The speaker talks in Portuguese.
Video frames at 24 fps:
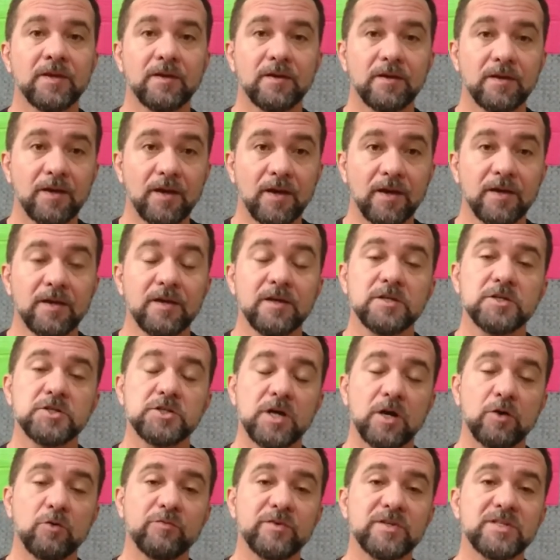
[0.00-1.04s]
É,
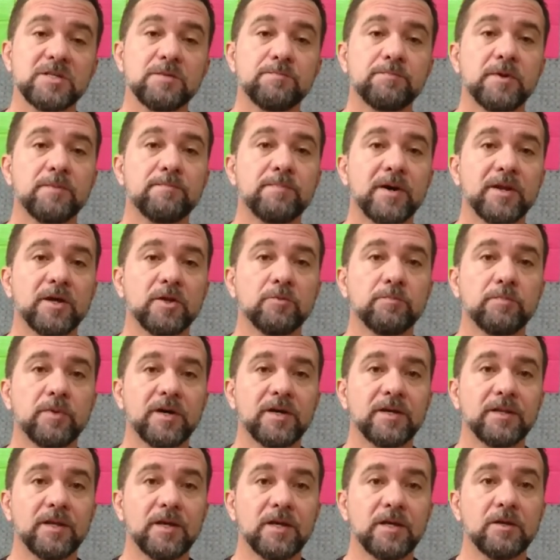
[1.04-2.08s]
Tiago vem se preparando para o
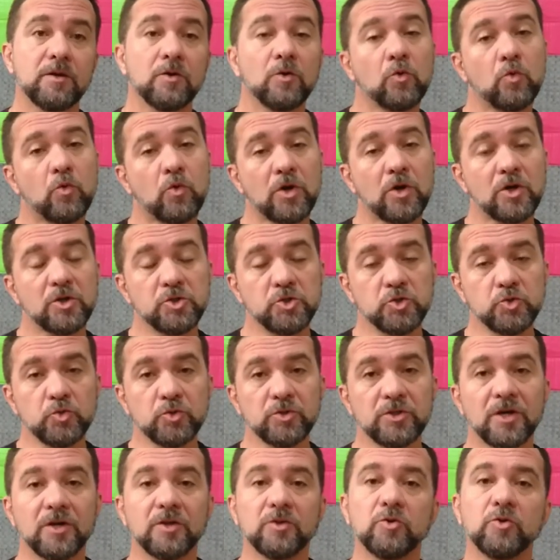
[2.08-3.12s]
Enem com a
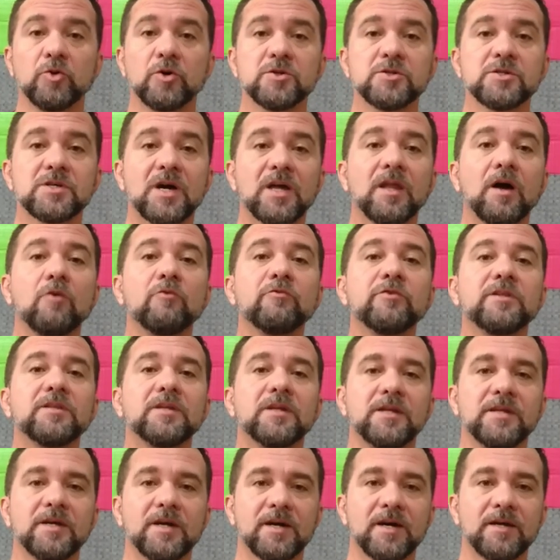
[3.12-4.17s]
ajuda do nosso canal
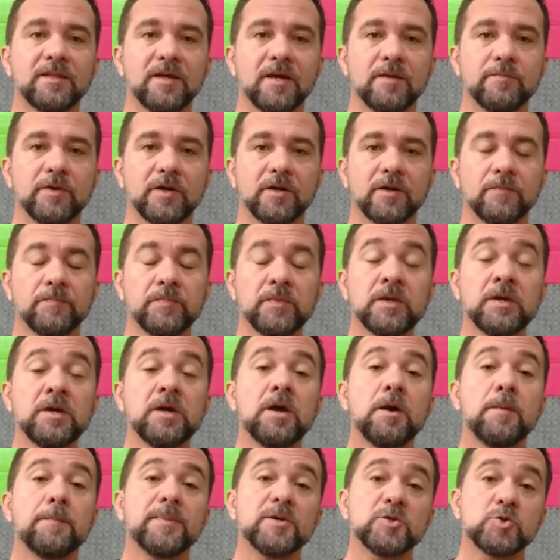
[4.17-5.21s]
Vitrine Acadêmica.
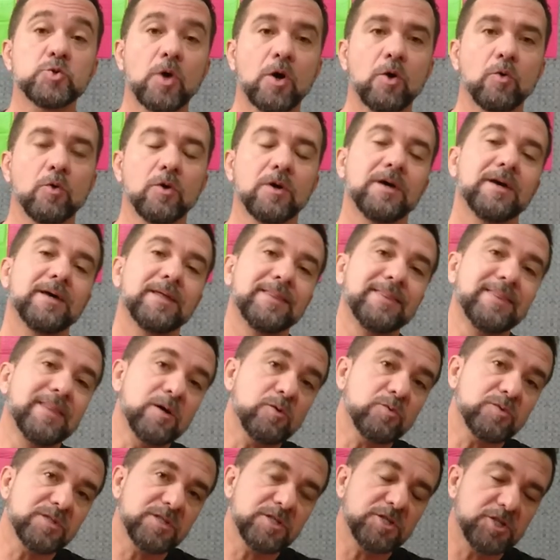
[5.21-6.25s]
Pessoal,
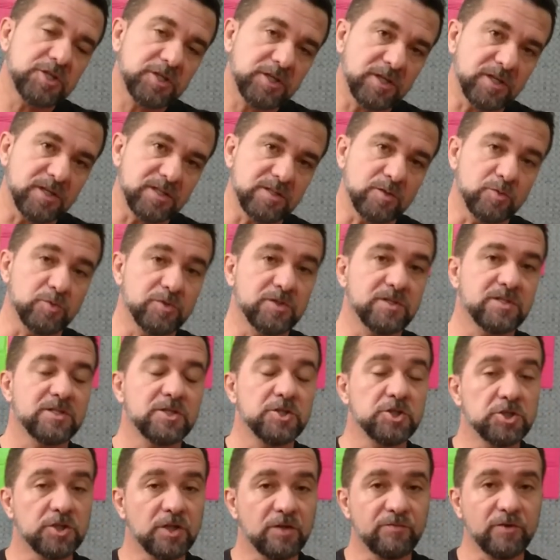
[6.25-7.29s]
não se esqueçam de se
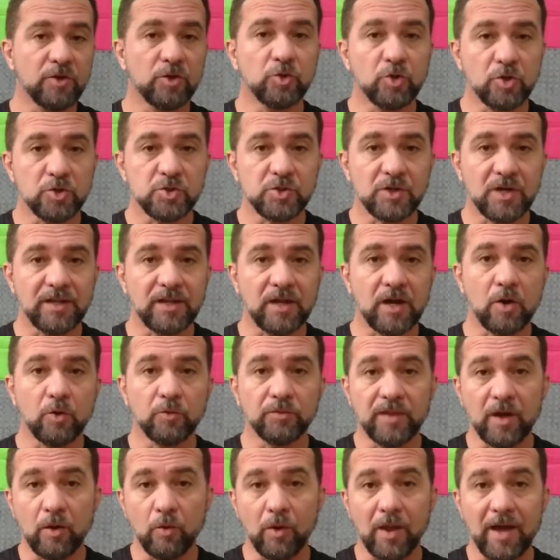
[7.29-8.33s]
inscrever no nosso canal,
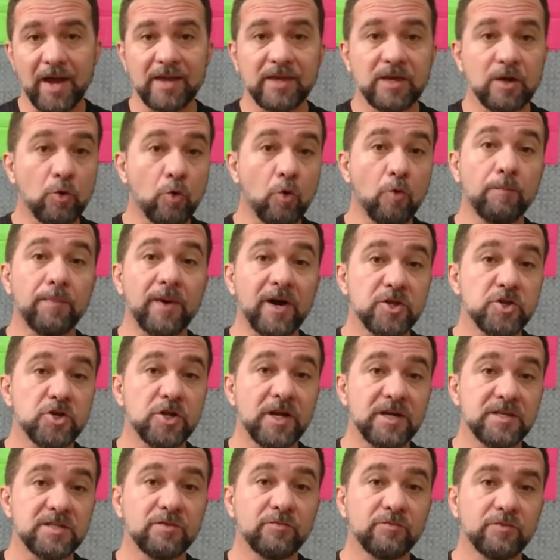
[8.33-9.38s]
dar um like e
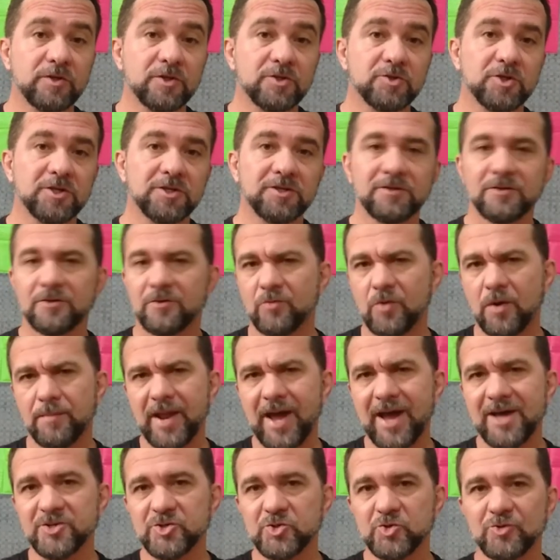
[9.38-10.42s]
compartilhar esse vídeo, hein? Um
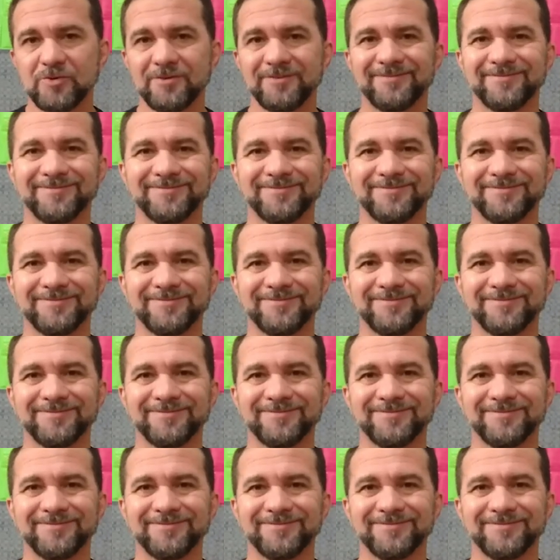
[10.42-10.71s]
abraço!